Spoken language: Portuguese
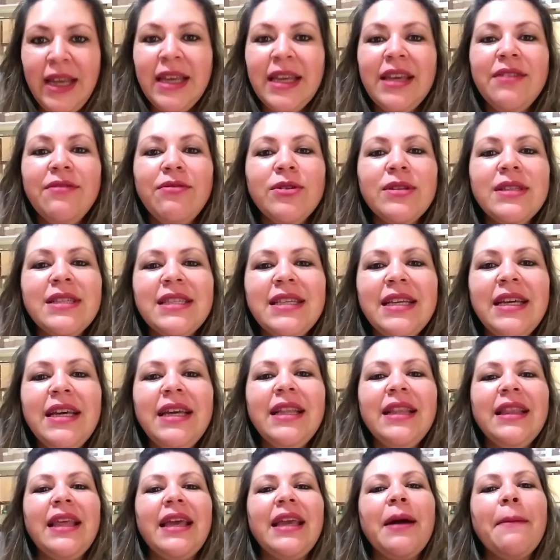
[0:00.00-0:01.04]
Que você
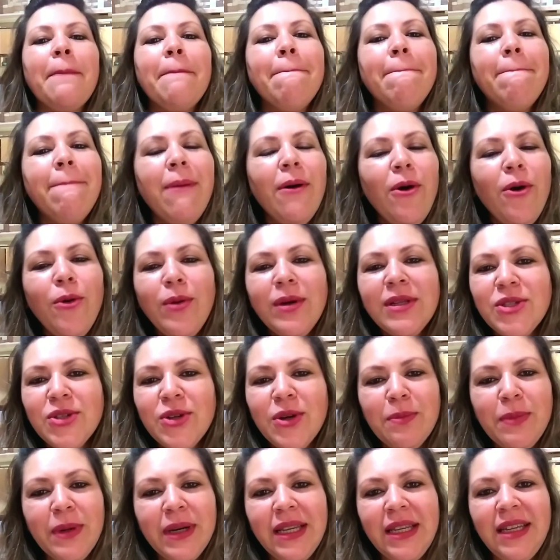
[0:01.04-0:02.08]
tenha boas
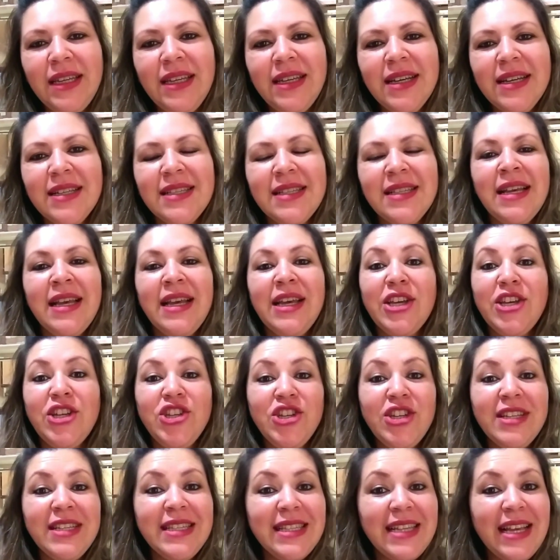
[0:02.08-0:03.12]
companhias que
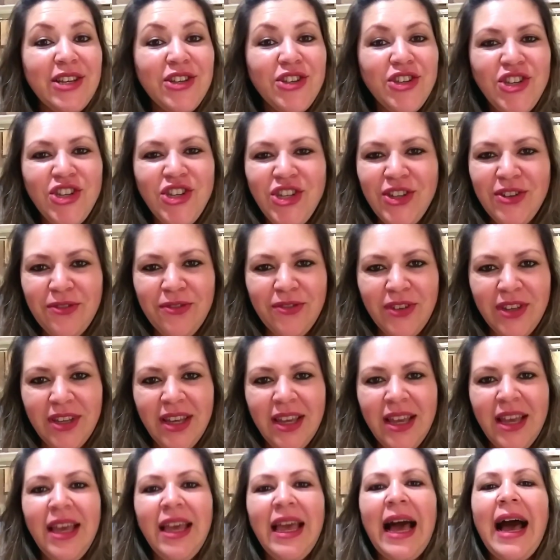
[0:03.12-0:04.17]
te incentive
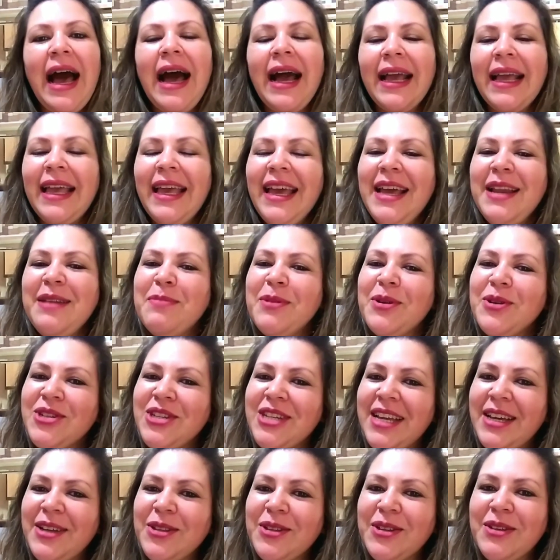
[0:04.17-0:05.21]
aquele
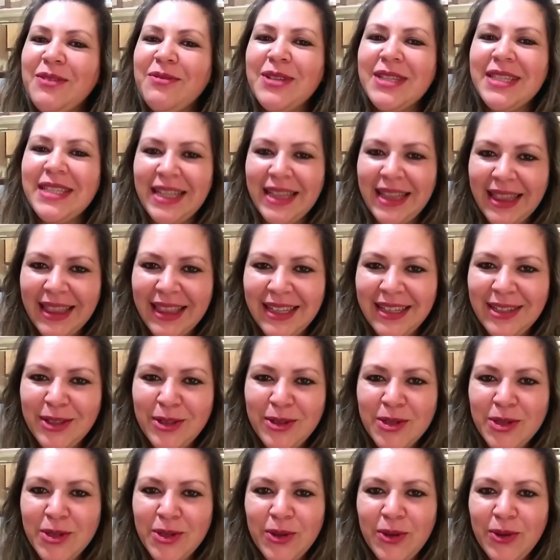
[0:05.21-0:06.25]
projeto que você tanto
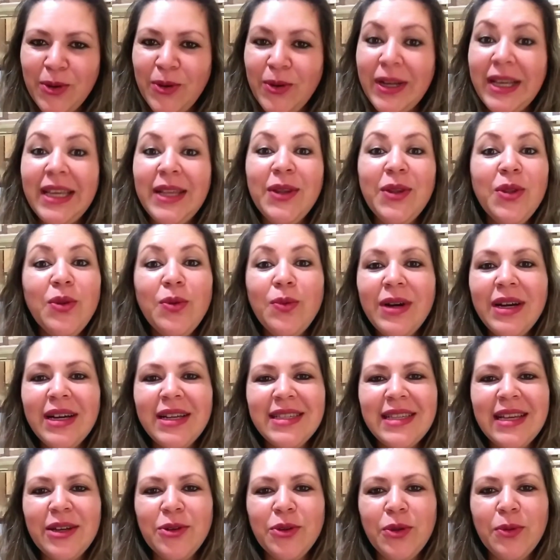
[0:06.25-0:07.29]
sonhou que nunca
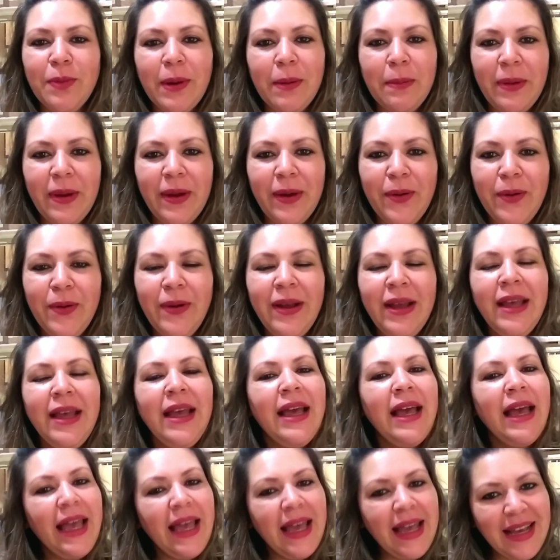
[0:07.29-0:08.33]
saiu do papel.
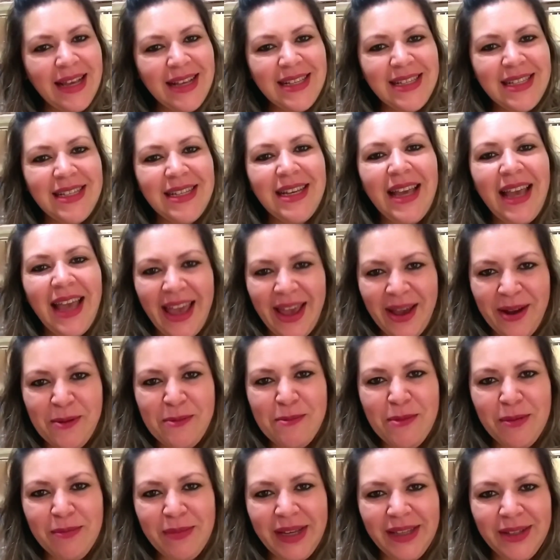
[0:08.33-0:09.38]
Esse é o
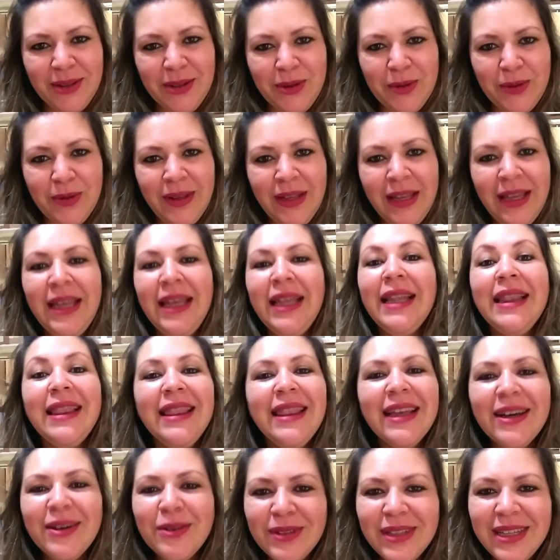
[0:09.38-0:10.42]
momento.
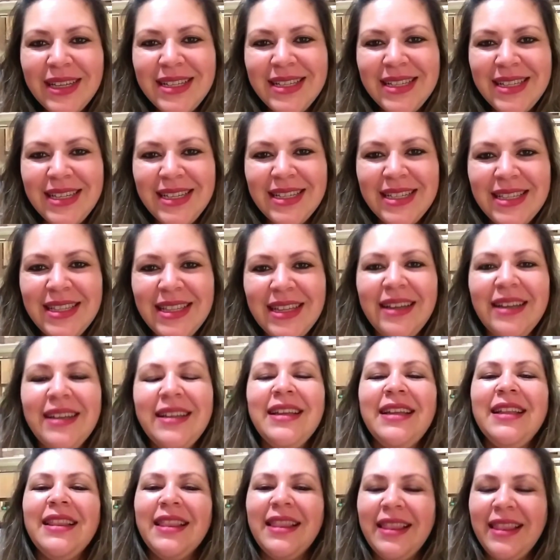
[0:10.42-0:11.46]
Não desista.
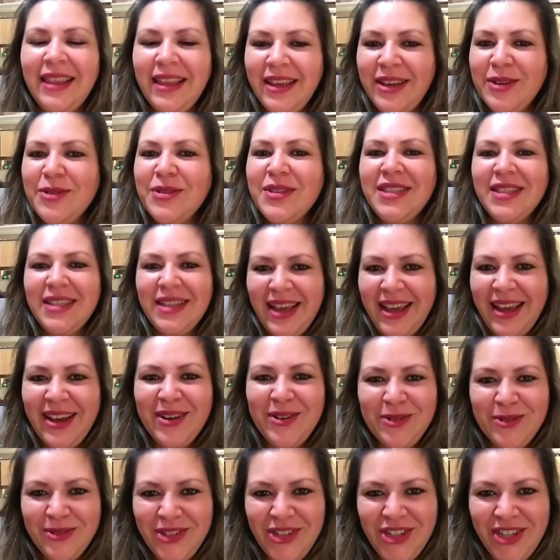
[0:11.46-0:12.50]
Deus é
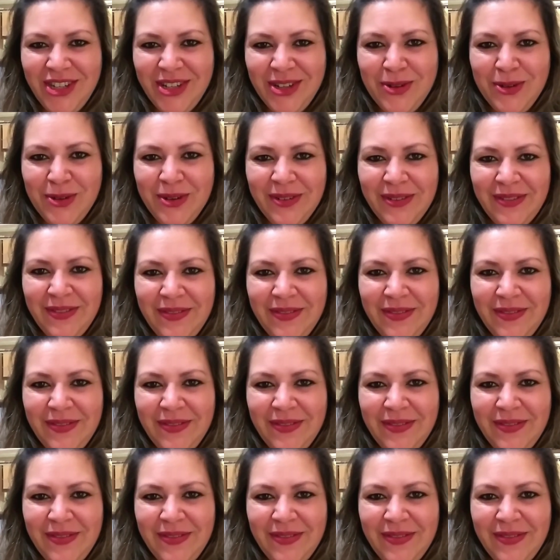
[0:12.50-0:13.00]
contigo.